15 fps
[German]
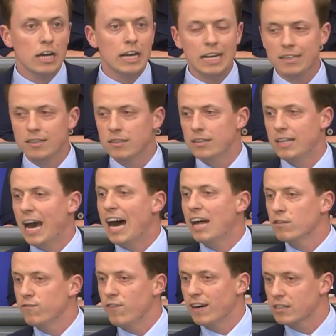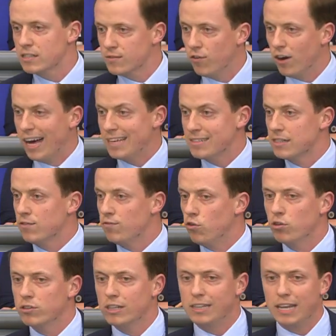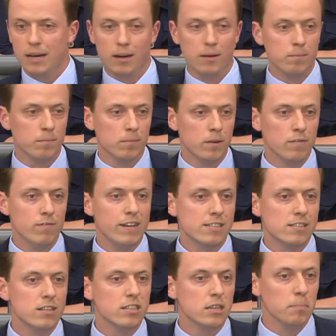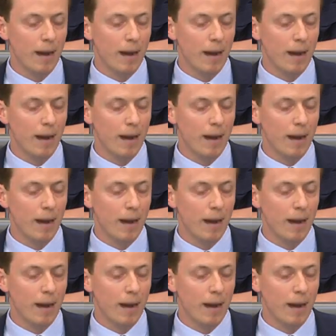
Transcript: In der Anfangsphase wurde der westliche